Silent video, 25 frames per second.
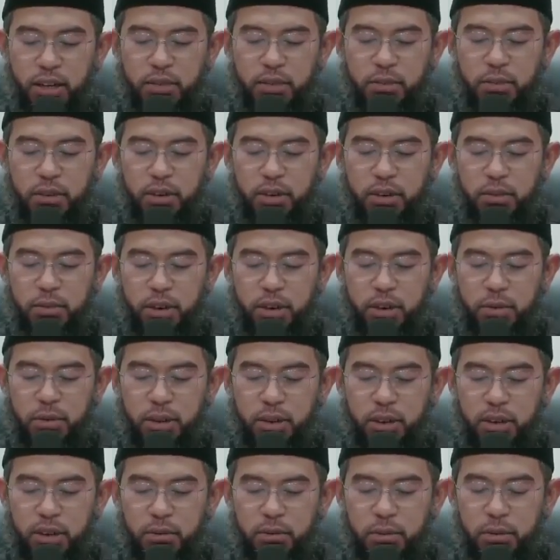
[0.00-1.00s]
dan semoga Allah
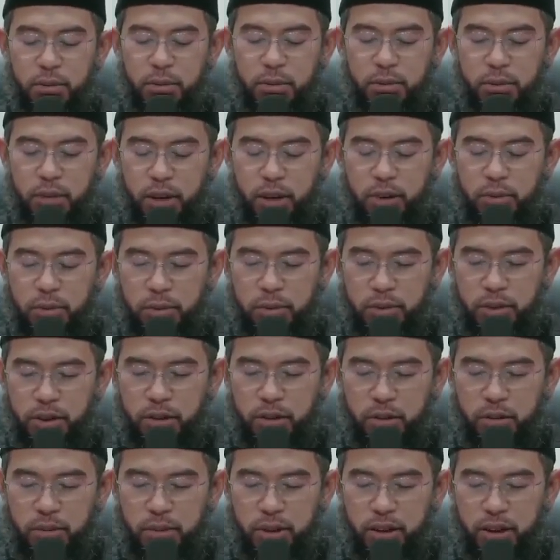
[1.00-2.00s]
merahmati Imam bin Qayyim amin
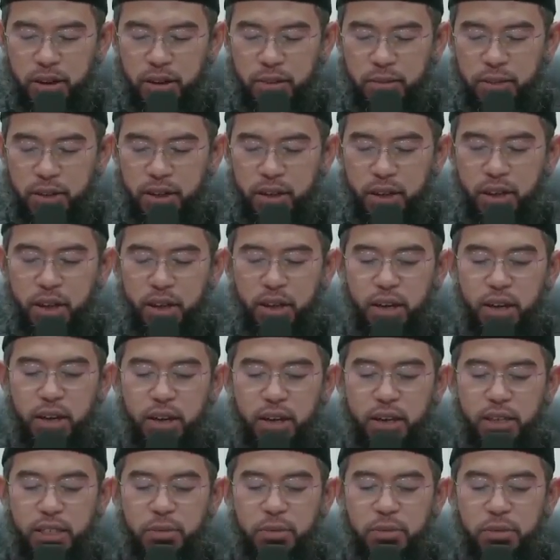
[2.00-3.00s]
ya rabbal alamin
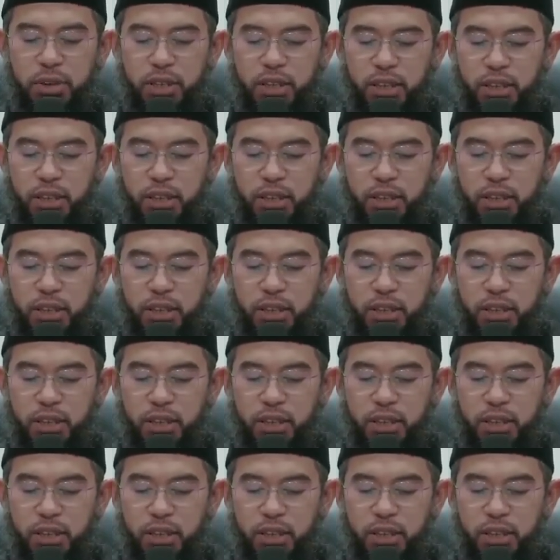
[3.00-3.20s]
izin